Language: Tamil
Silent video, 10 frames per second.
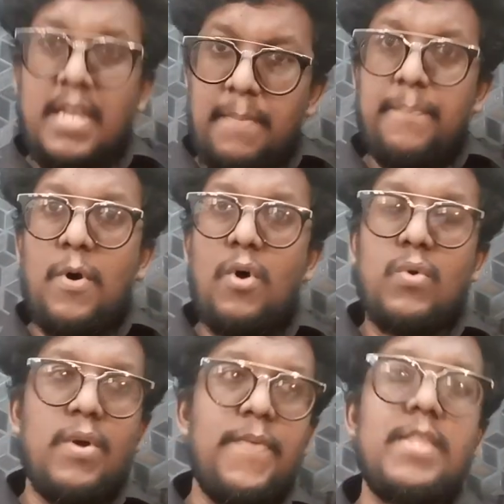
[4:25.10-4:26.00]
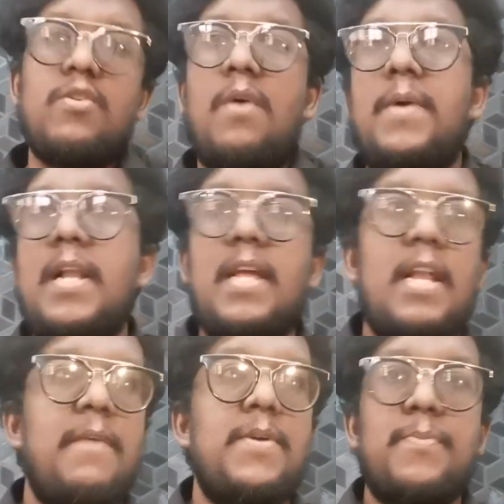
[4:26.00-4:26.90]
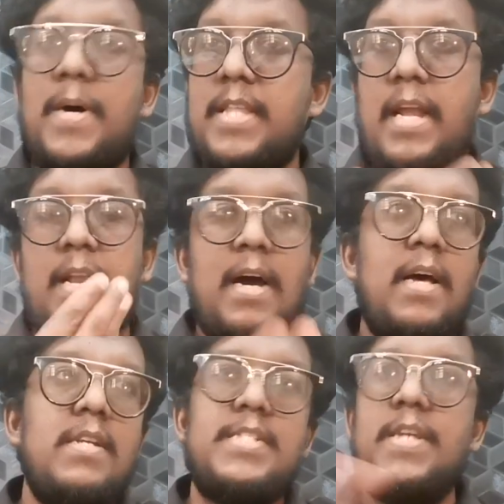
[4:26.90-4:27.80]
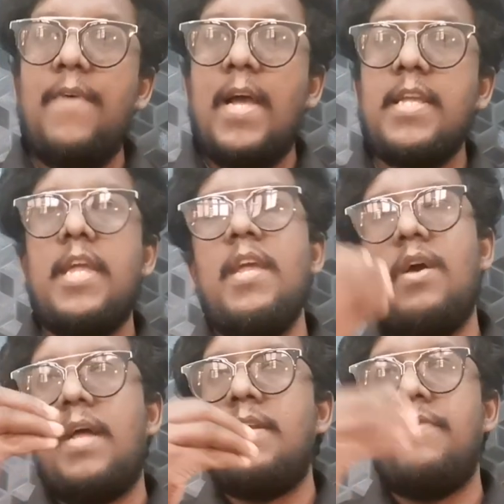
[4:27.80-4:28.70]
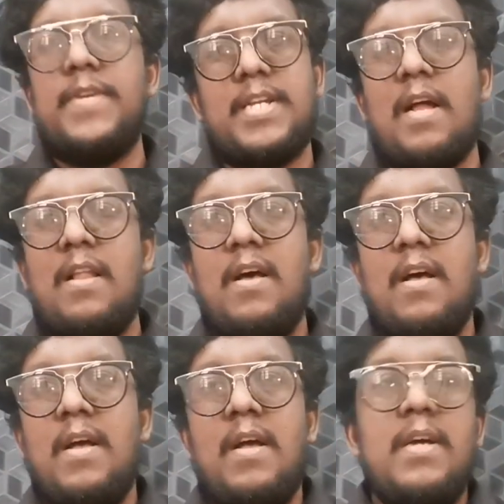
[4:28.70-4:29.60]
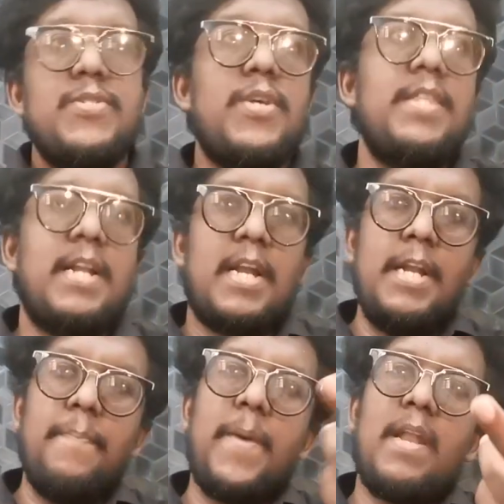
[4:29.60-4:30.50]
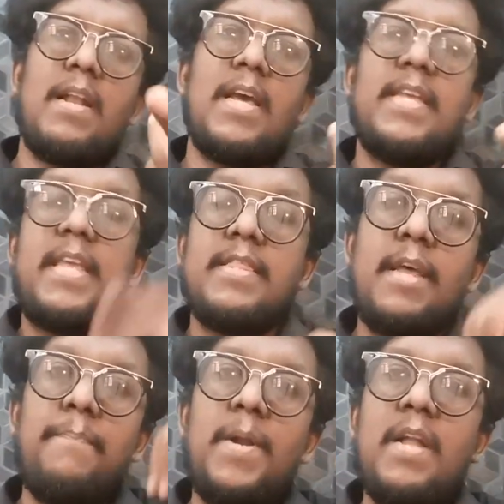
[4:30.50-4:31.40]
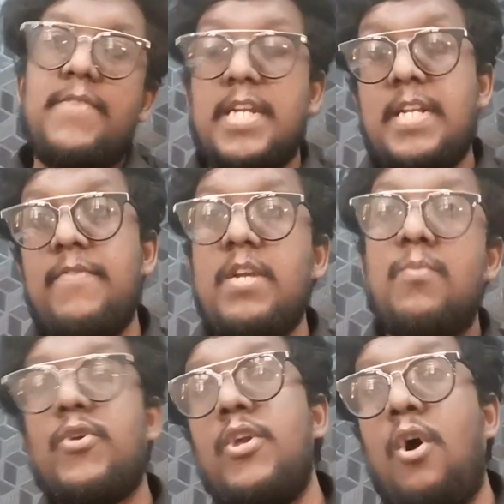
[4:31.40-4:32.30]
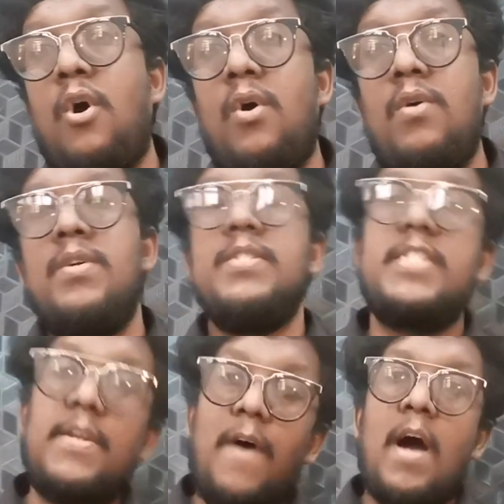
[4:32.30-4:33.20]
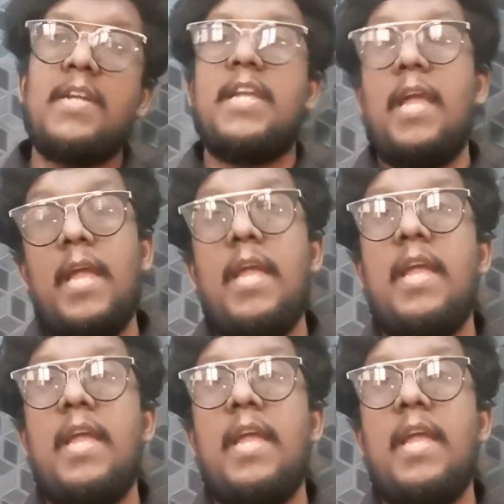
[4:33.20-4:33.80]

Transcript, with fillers: இப்போ குக்வித் கோமாளிகளையும் வந்து பார்த்தீங்கன்னா சிவாங்கி அண்ட் விஷால் ஸோ இந்த ரெண்டு பேரில் எந்த பிள்ளை விஜய் டிவிக்கு முக்கியம் சிவாங்கி